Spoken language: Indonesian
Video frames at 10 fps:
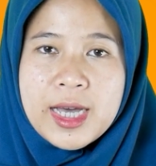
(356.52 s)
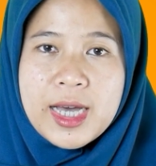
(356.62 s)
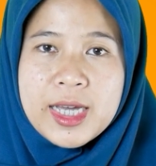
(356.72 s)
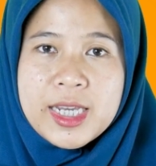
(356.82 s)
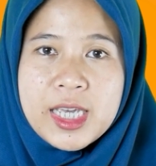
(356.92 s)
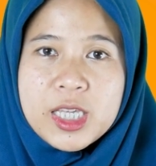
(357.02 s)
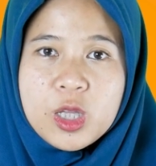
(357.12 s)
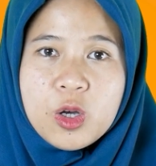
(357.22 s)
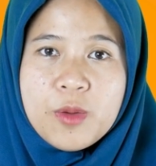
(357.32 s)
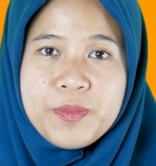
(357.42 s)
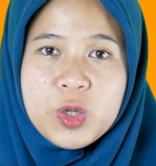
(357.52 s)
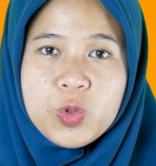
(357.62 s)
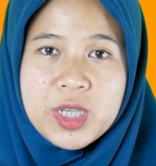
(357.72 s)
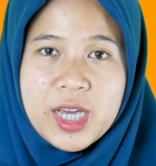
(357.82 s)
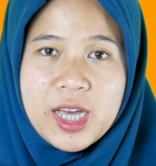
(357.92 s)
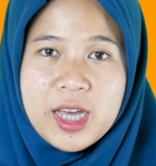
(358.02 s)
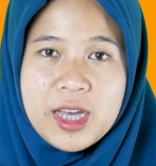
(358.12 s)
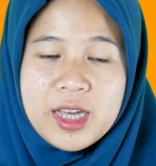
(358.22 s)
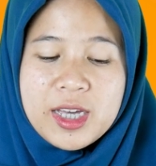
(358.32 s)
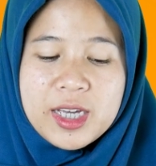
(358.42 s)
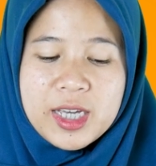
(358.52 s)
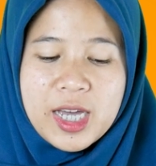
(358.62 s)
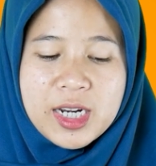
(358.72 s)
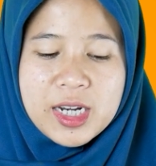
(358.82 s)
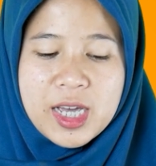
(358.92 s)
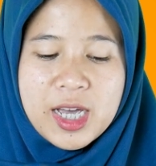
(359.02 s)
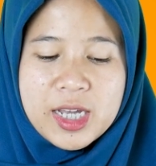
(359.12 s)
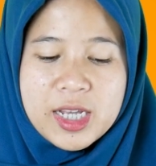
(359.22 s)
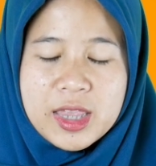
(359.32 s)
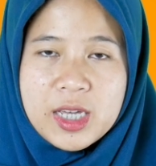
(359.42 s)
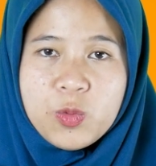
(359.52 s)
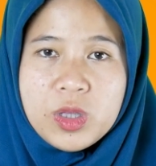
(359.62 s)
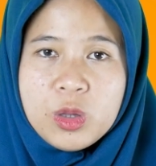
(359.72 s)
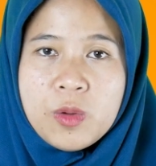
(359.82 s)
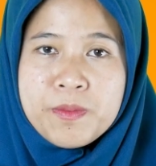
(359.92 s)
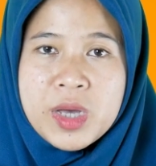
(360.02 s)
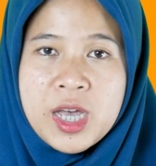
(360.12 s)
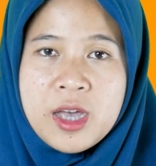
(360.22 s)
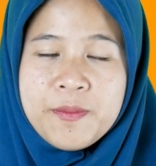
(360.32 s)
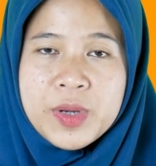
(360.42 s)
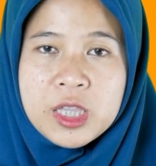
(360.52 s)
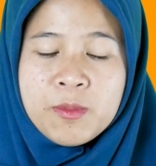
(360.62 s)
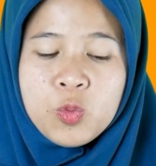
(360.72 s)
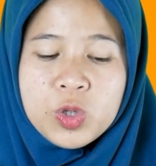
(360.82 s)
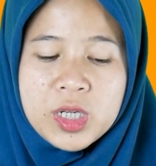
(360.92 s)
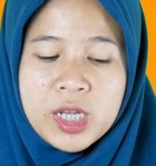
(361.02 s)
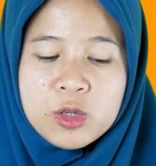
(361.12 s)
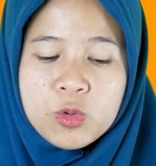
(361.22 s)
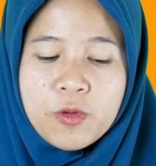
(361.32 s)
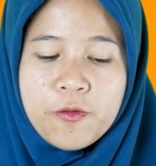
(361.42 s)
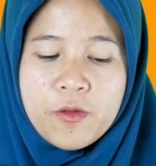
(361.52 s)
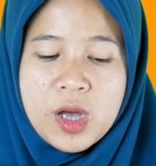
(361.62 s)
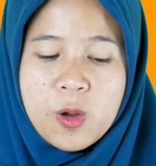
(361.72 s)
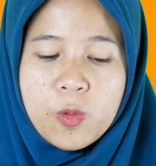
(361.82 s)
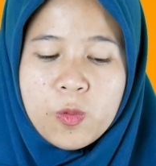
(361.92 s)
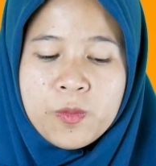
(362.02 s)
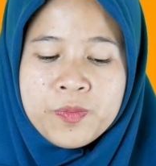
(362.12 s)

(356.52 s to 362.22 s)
Ada idgham bigunnah karena ada tanwin dhammah bertemu dengan huruf waw.